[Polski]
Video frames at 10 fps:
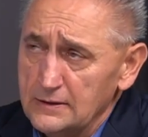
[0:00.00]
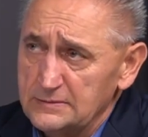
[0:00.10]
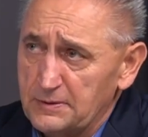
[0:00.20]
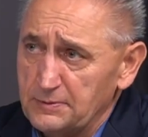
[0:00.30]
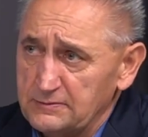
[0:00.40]
Z
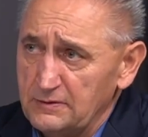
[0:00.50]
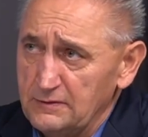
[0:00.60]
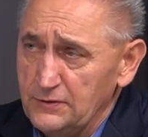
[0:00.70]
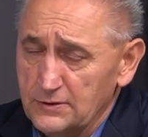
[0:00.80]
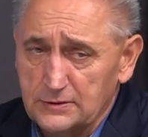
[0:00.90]
perspektywy
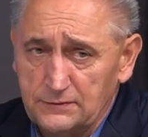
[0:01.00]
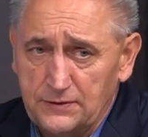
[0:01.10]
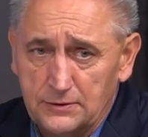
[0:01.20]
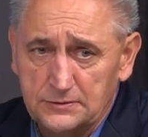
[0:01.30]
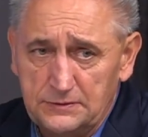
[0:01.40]

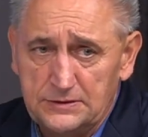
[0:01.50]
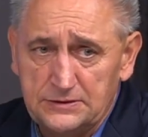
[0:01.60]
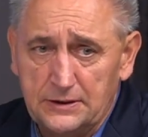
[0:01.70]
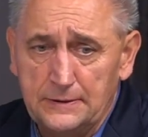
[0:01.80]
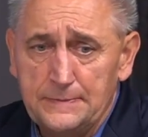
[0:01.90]
filozofa
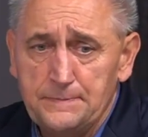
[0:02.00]
oczywiście